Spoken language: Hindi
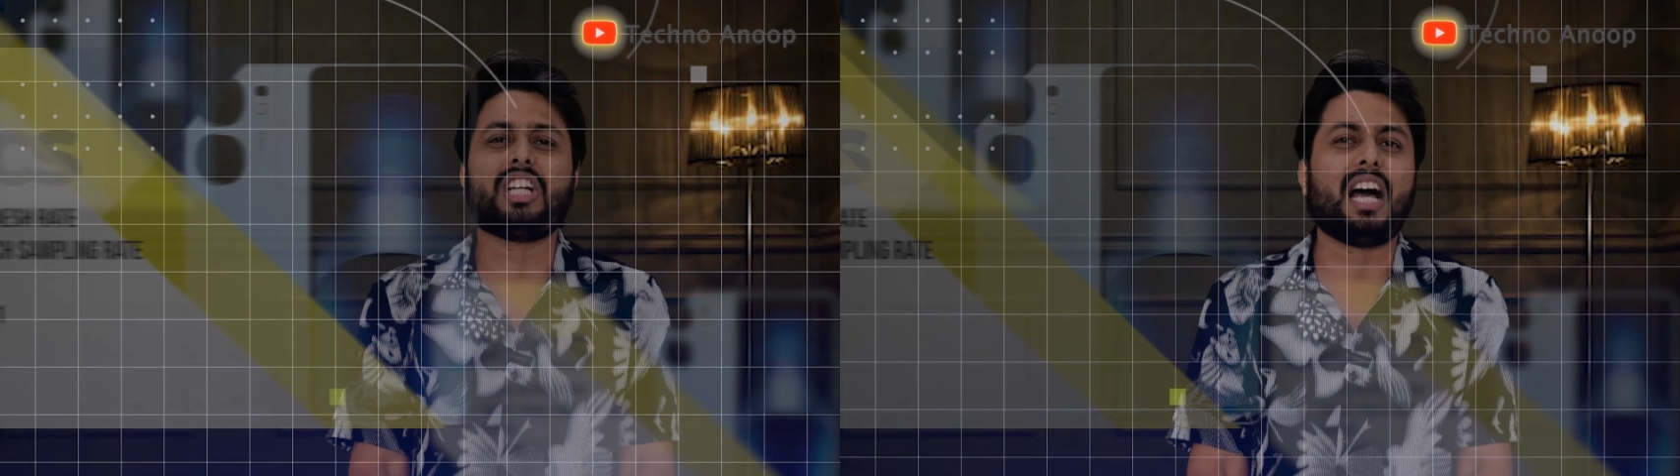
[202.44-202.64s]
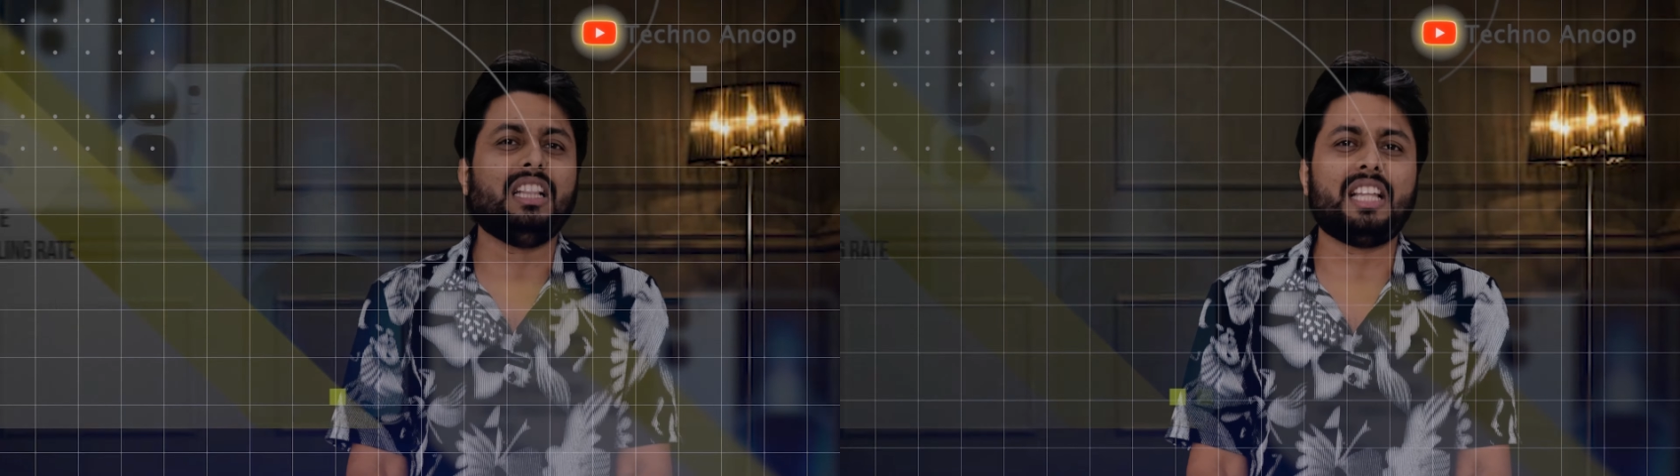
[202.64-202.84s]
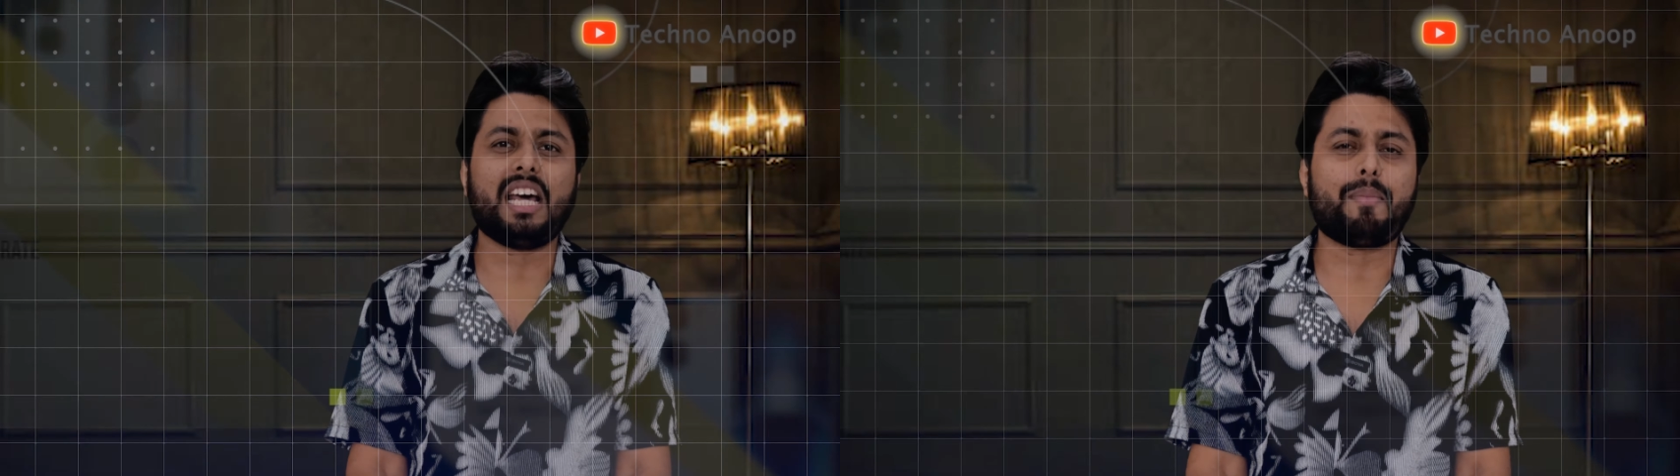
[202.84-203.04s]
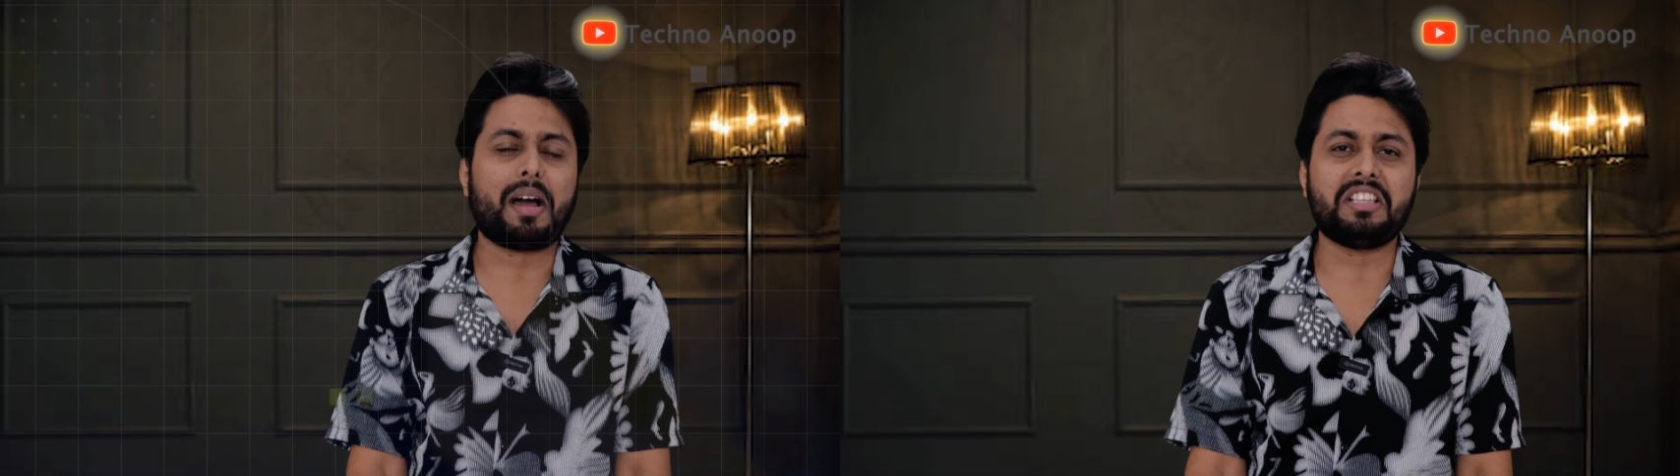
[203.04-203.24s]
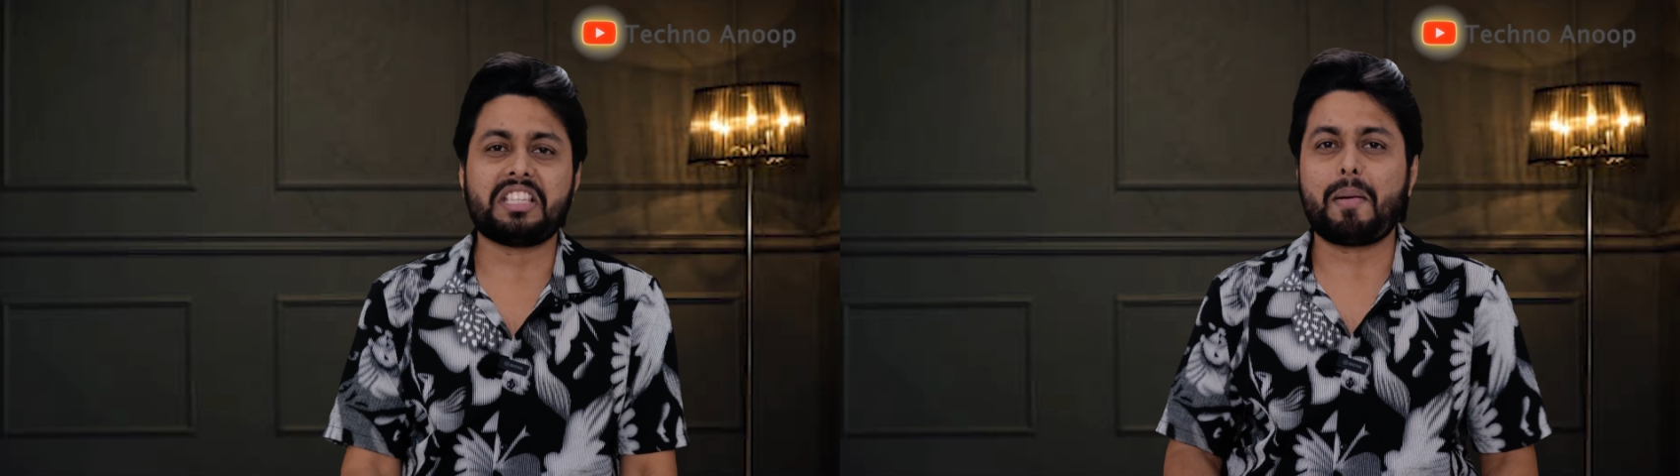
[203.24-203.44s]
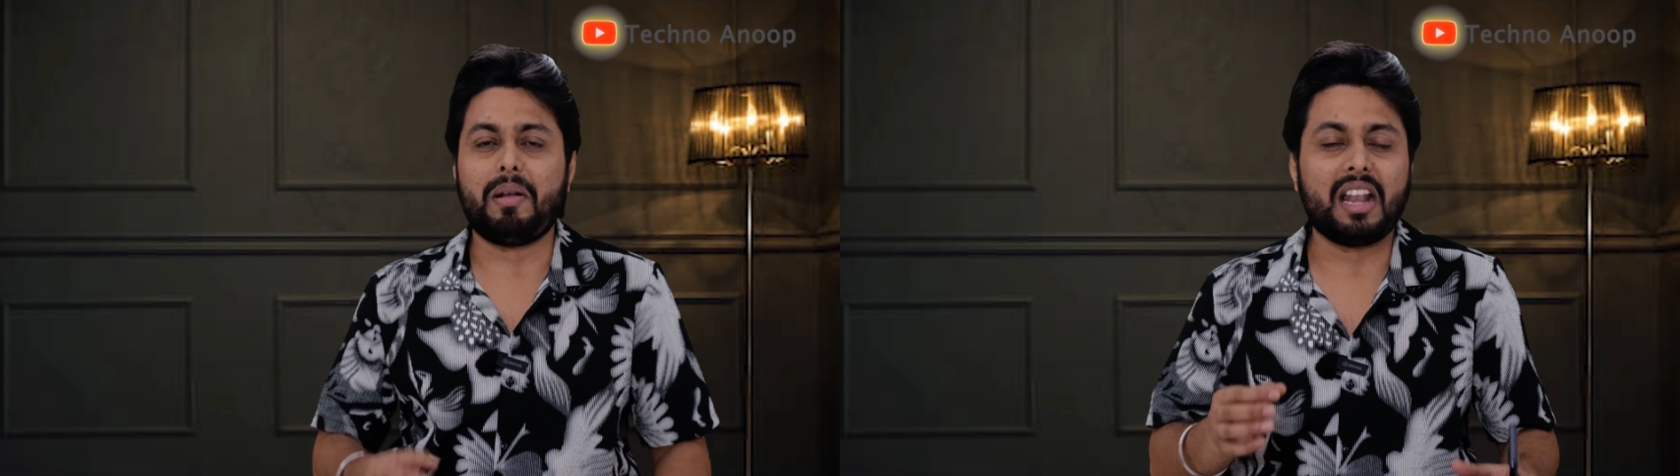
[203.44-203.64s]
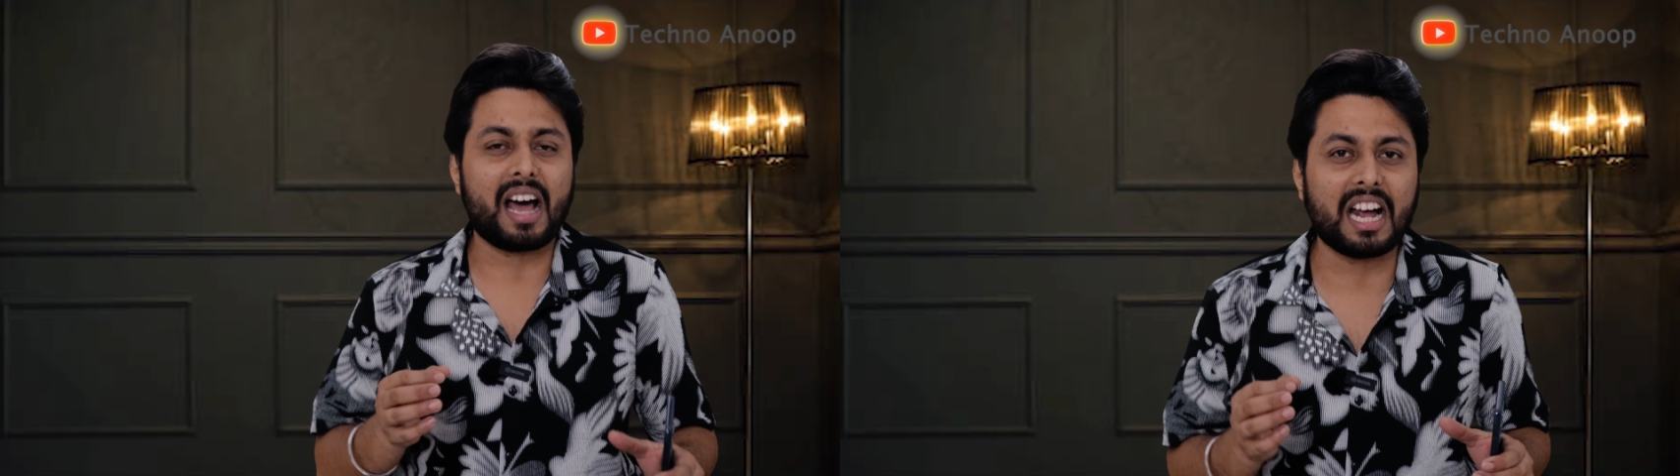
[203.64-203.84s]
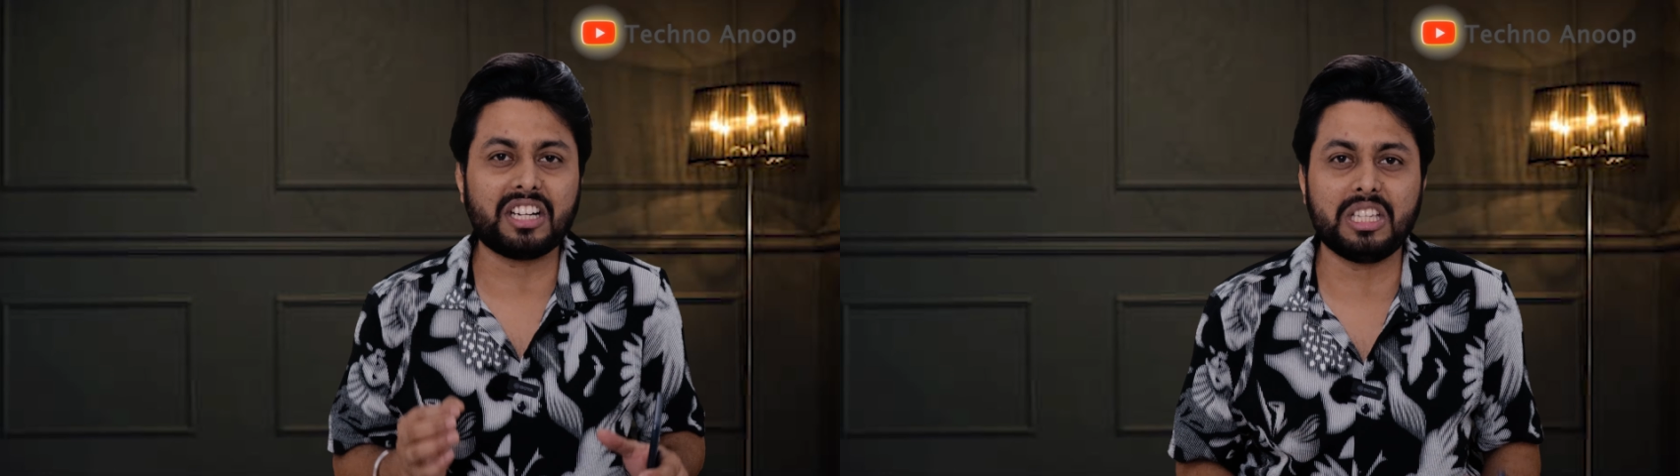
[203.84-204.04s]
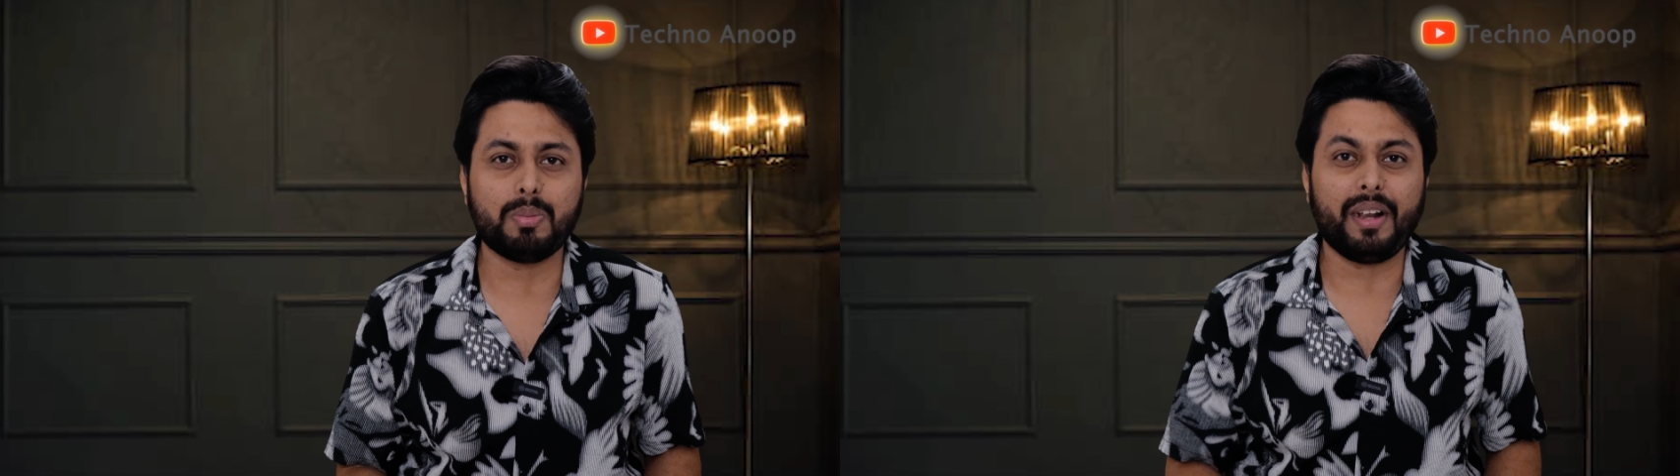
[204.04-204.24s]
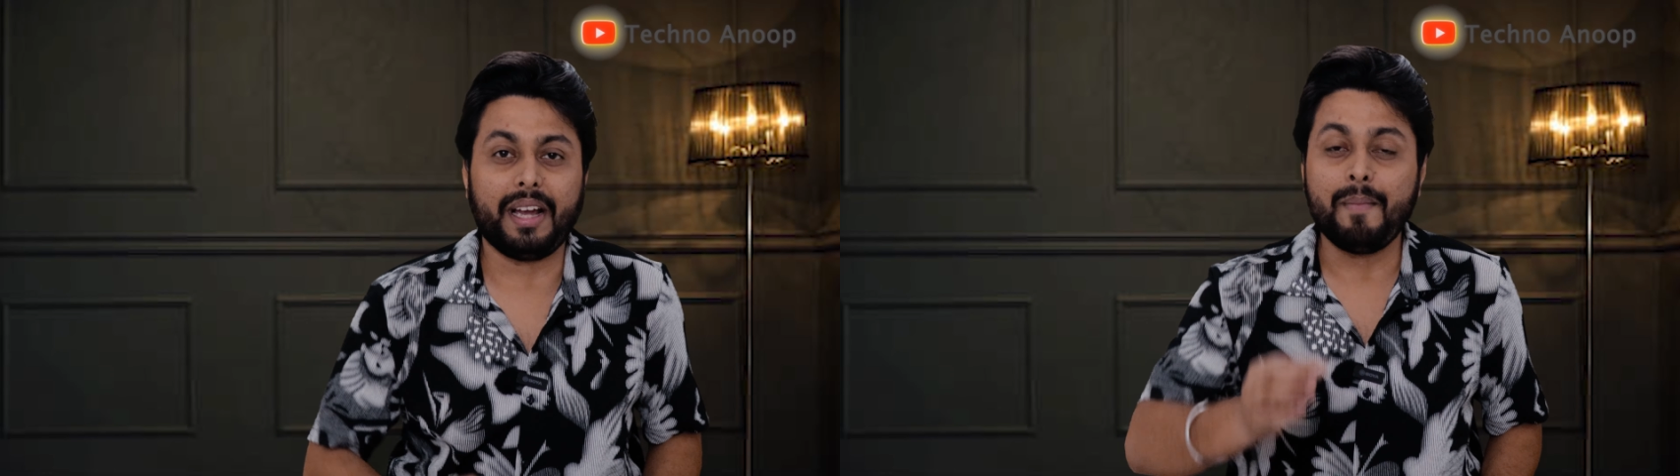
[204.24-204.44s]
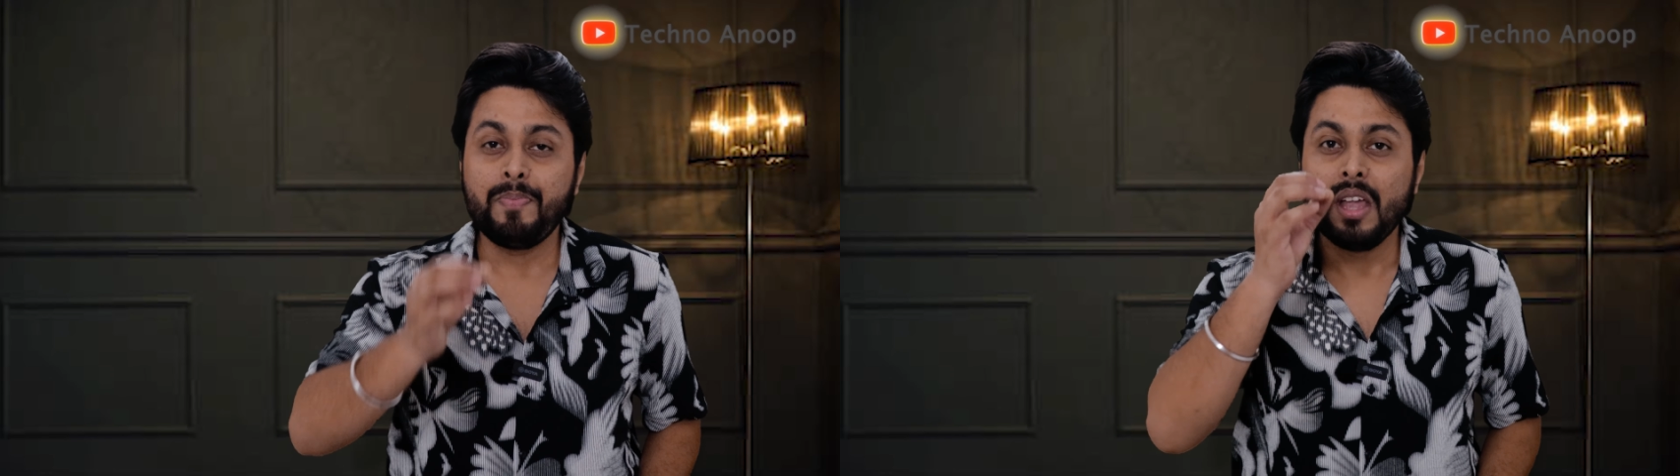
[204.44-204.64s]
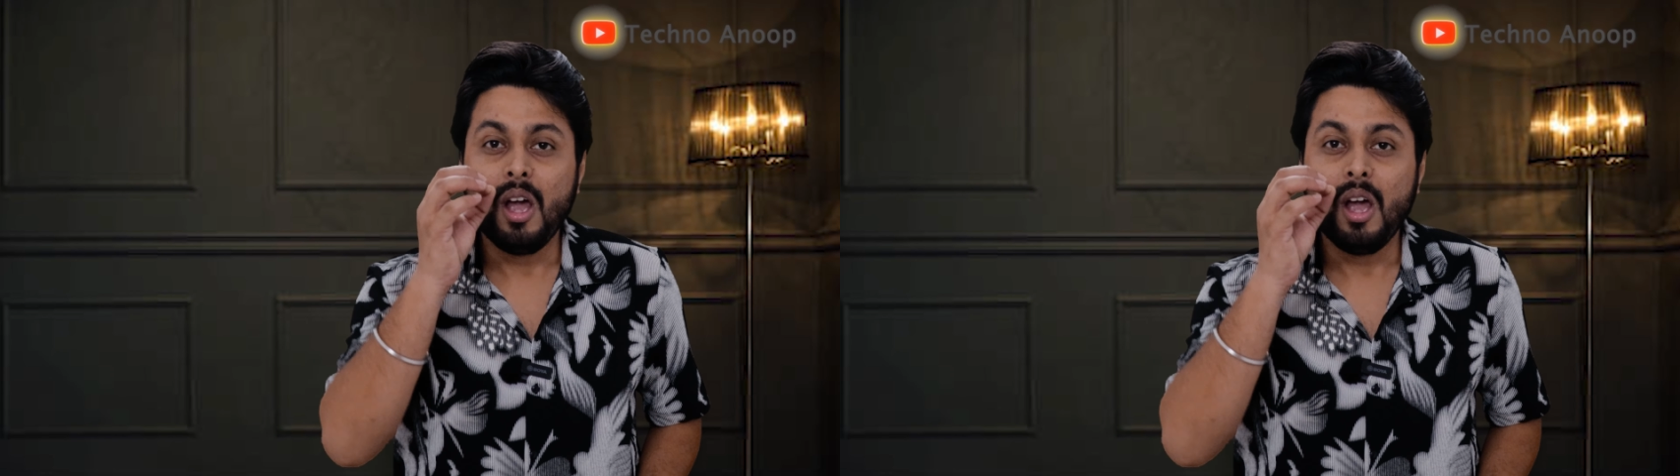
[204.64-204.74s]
शानदार है भाई साहब लार्ज डिस्प्ले है